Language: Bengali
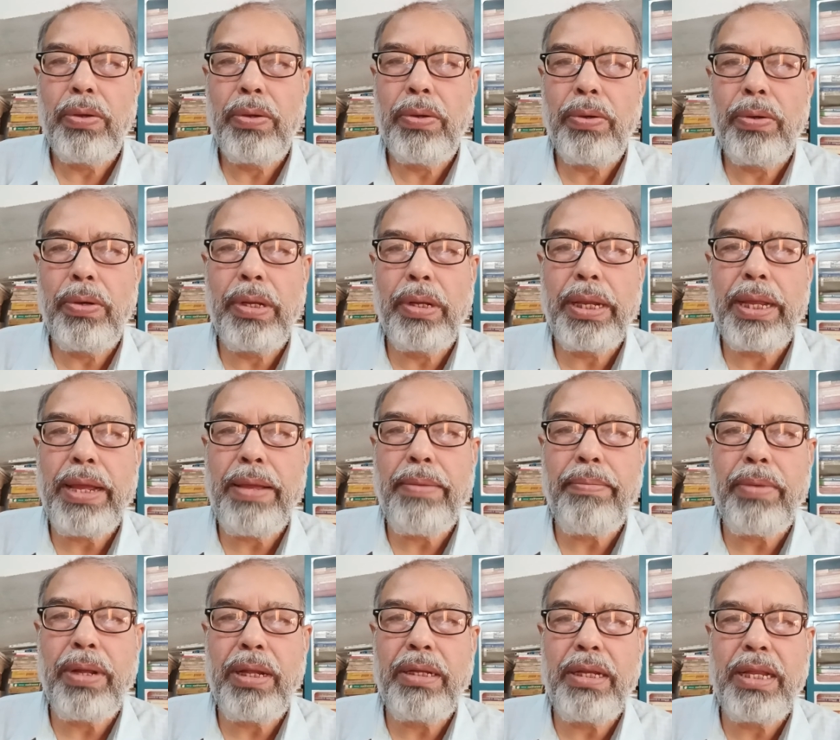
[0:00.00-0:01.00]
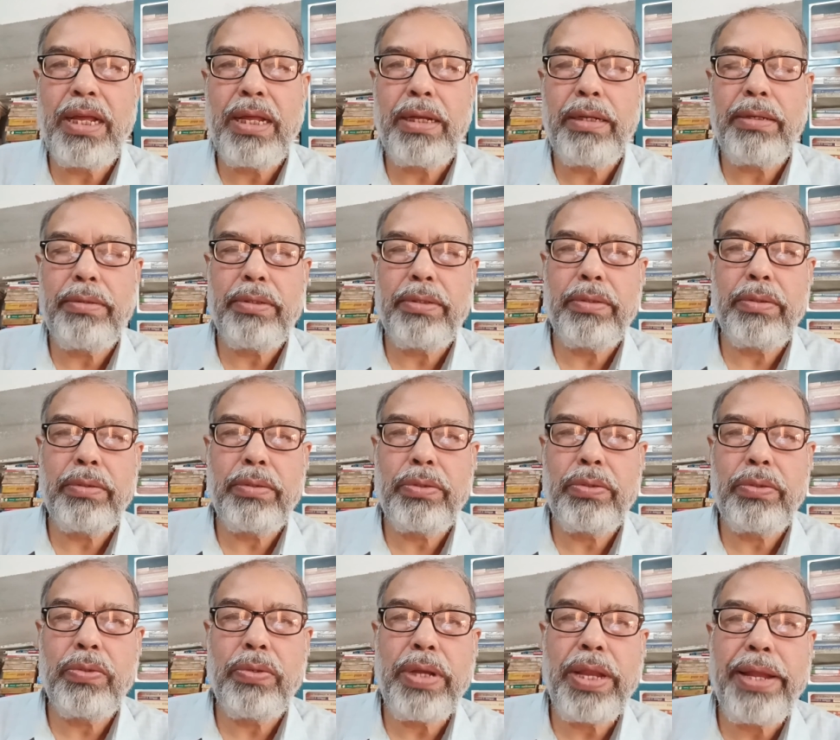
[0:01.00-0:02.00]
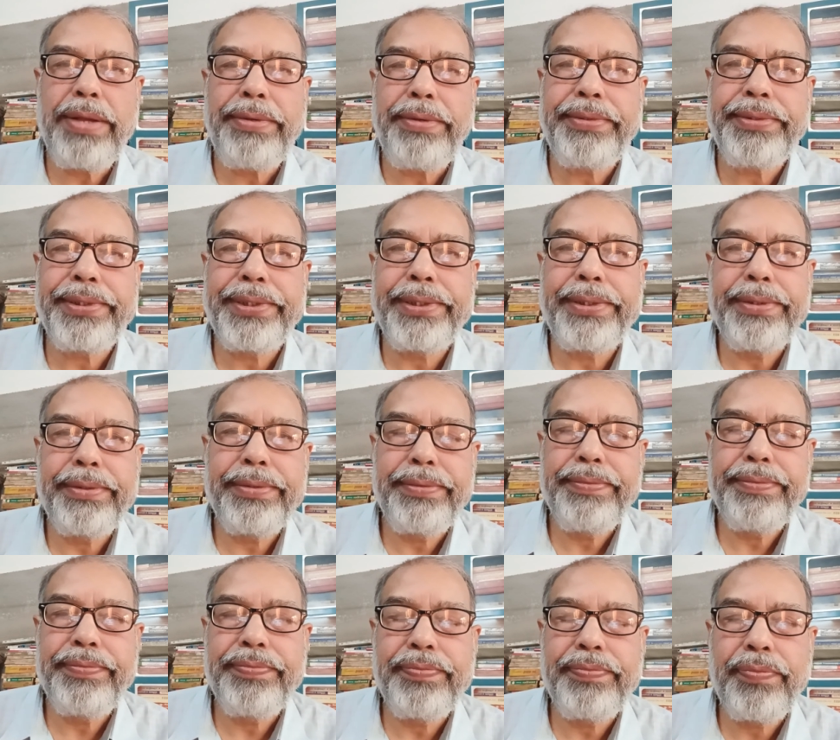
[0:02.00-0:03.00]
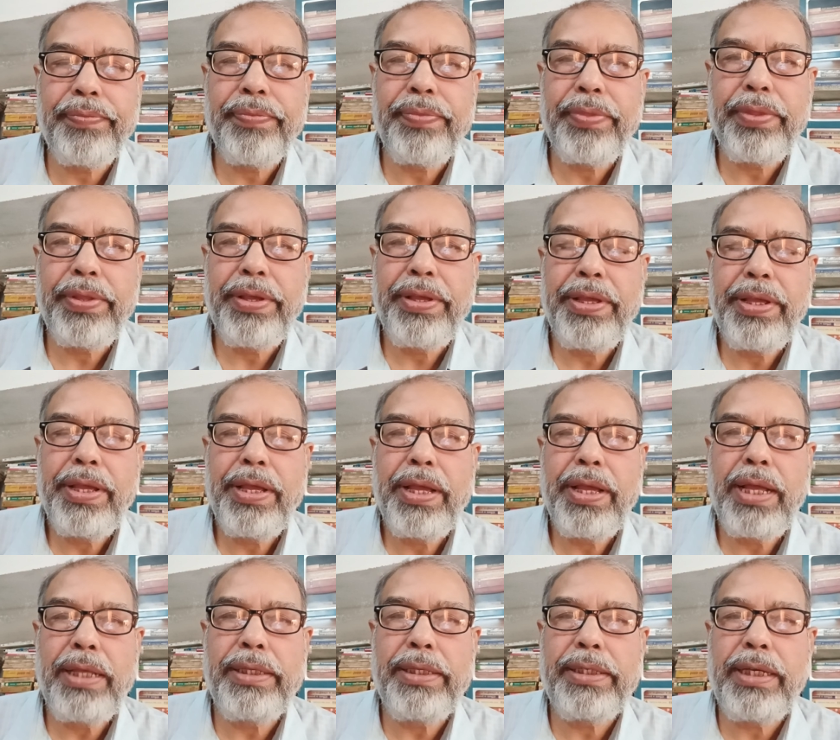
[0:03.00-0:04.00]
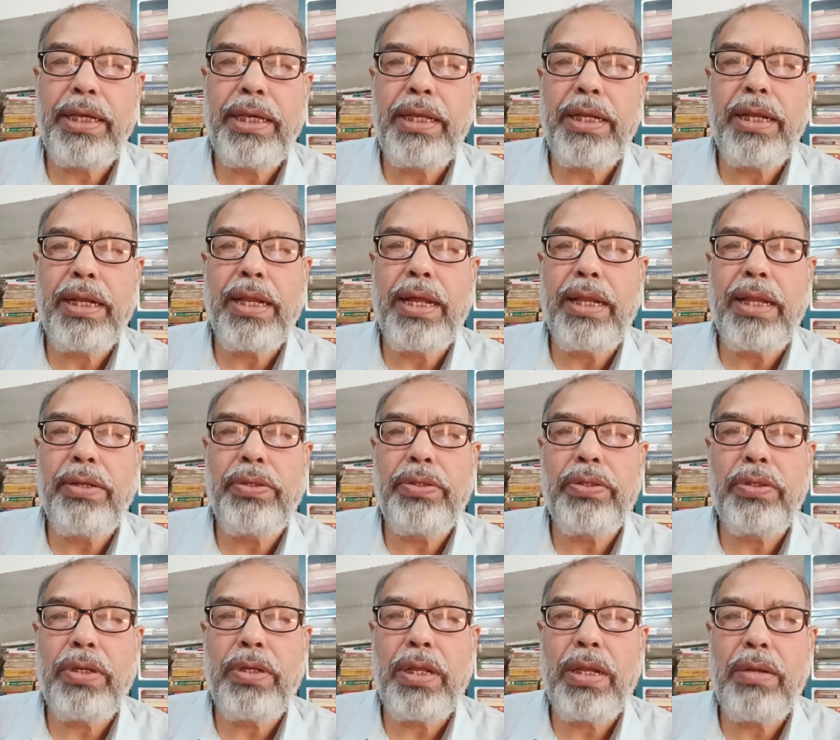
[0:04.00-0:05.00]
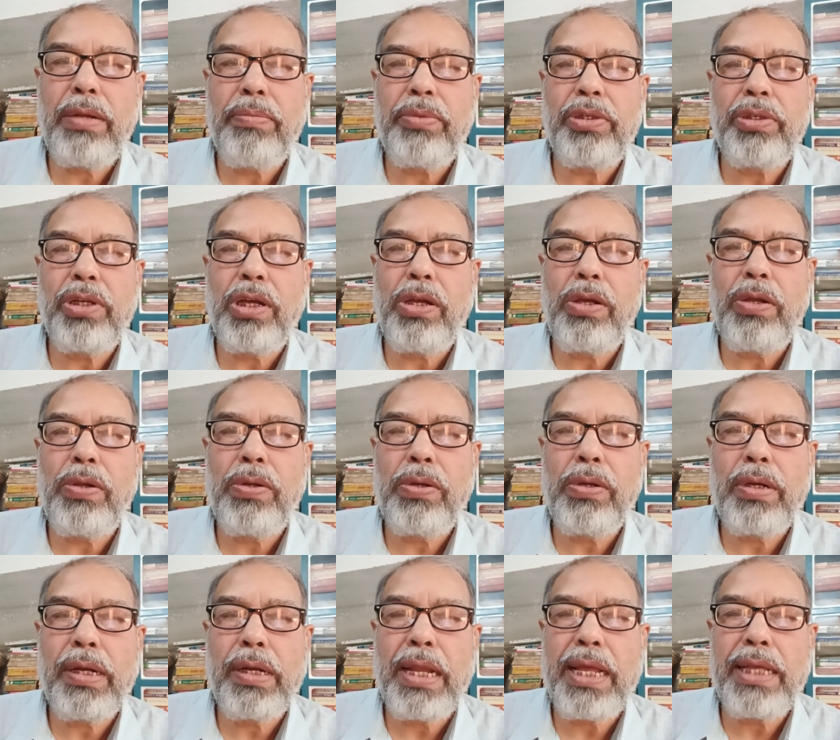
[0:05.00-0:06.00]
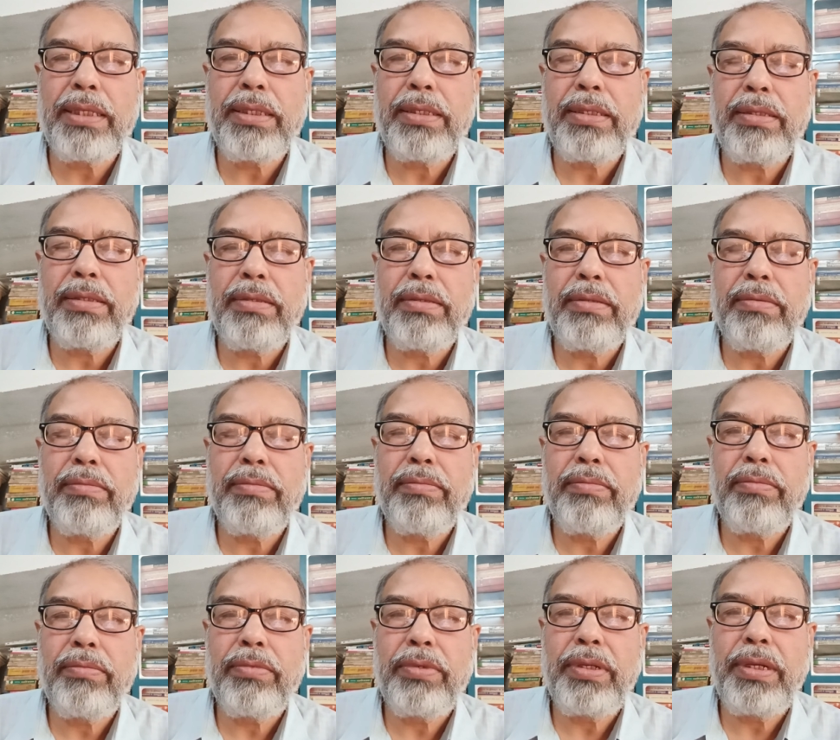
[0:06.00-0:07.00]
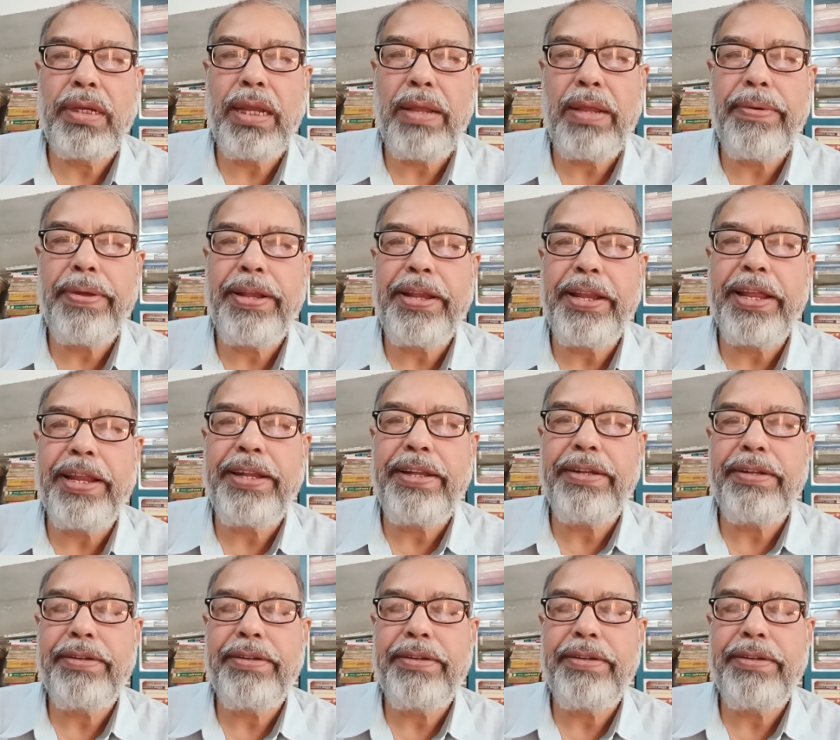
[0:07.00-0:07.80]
ওয়েলকাম মাই ডিয়ার স্টুডেন্টস আজকের আলোচনার বিষয় হলো ক্লাস ইলেভেনের